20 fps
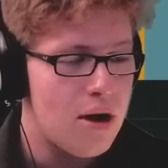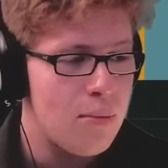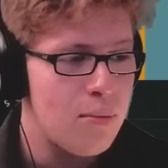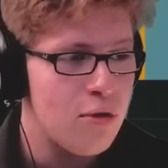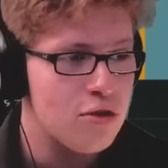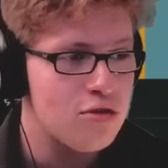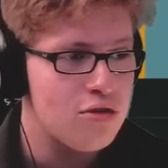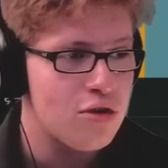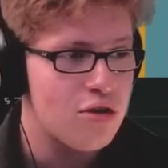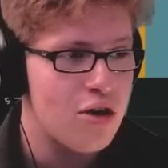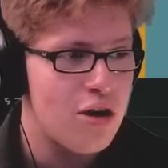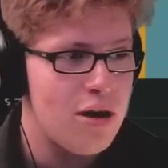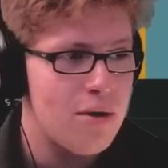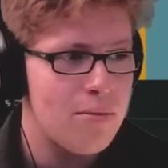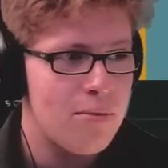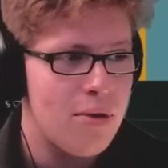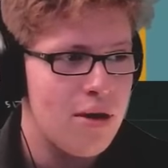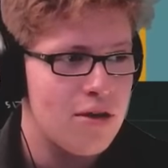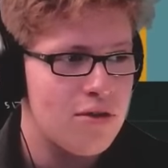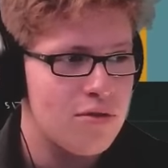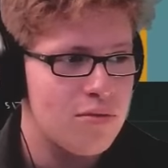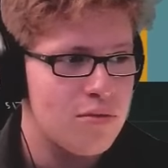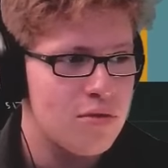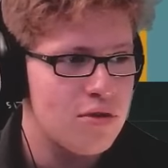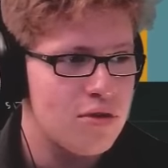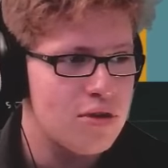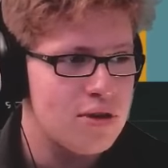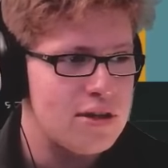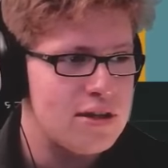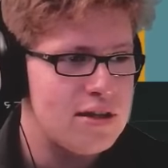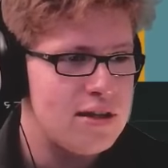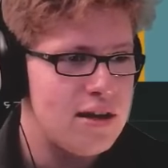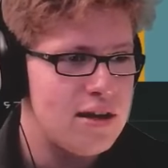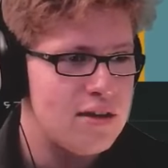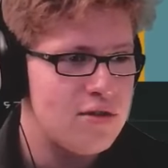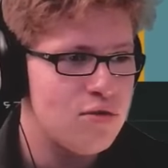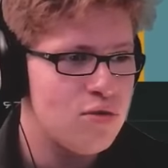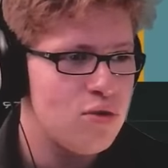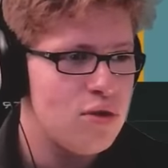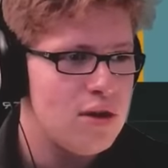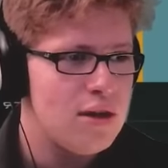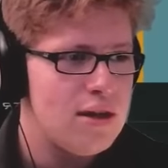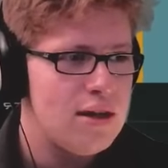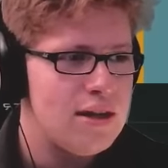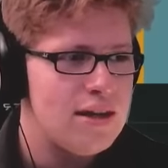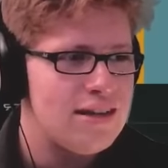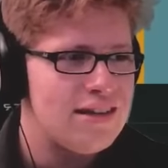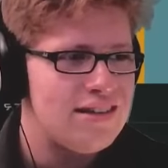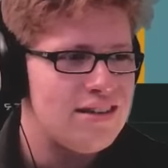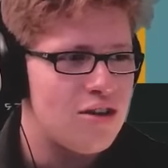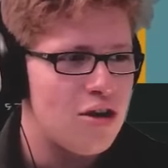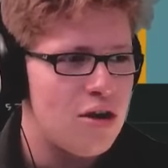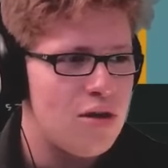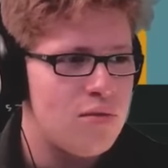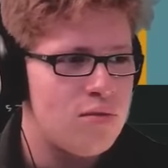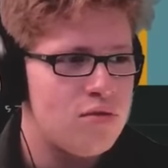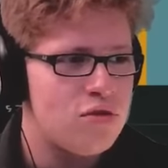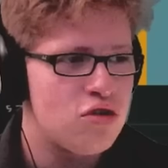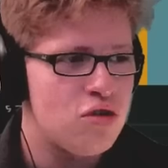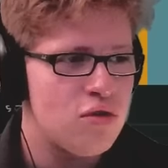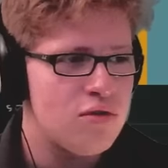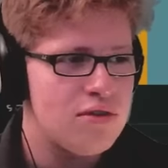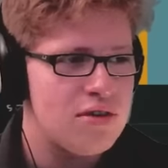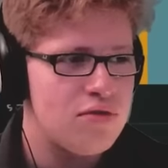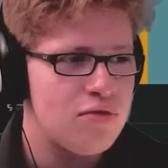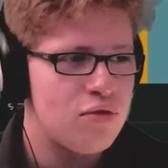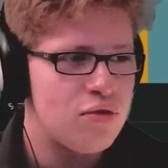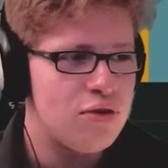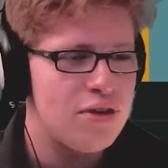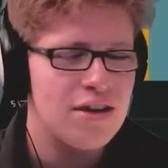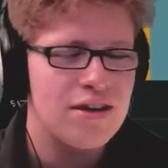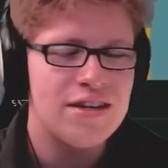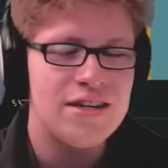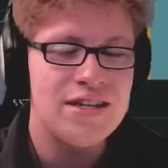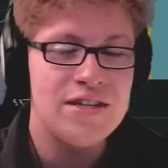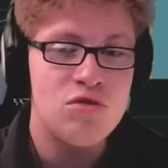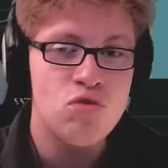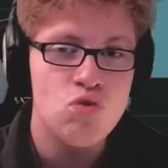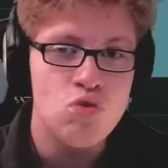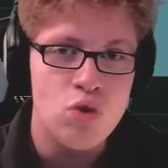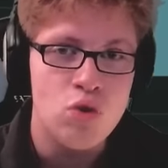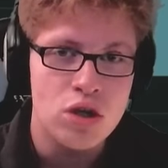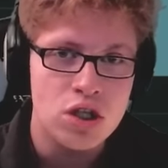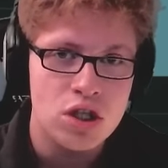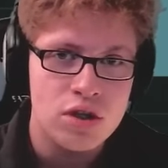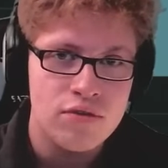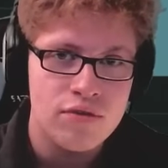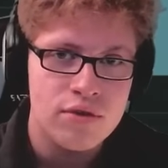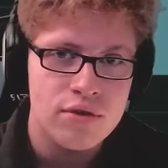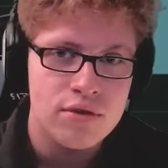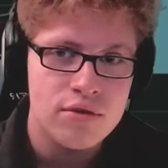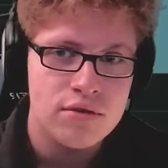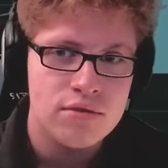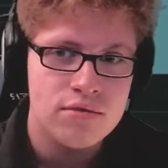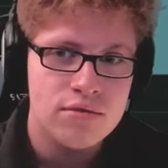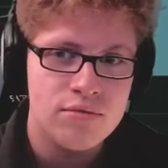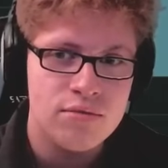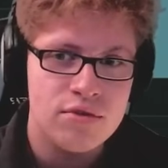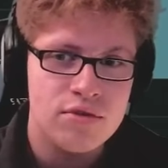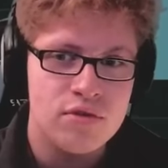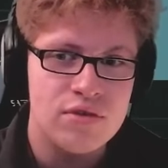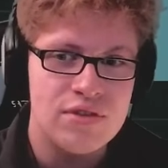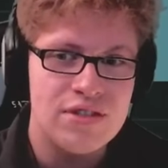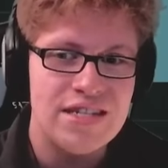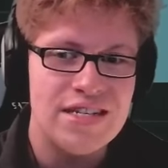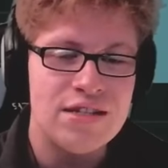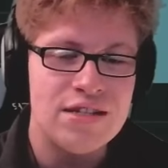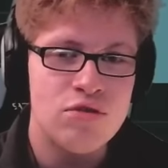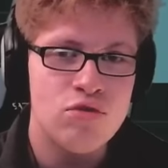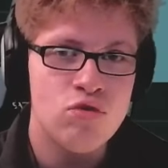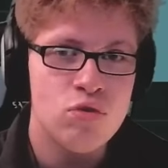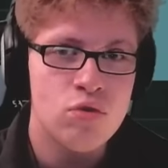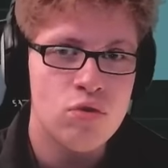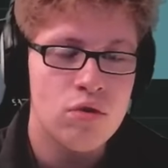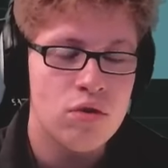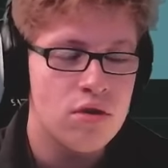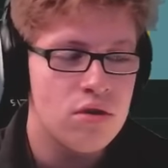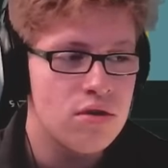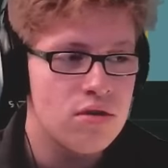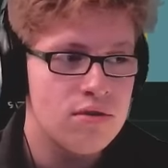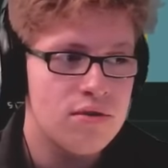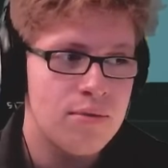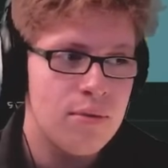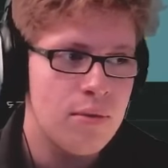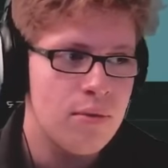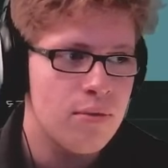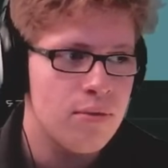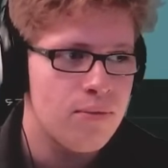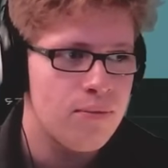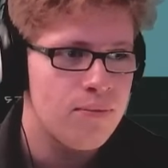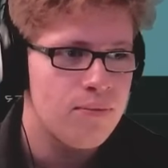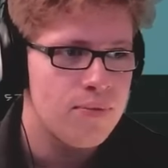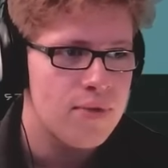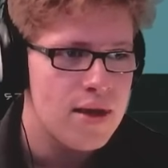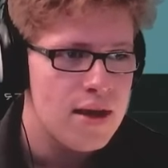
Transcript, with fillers: importants quand même, par exemple, euh, Kital et tout, c'est quand même chance, il faut dire qui tue à chaque fois. Parce que s'il tue, euh, c'est pas bon.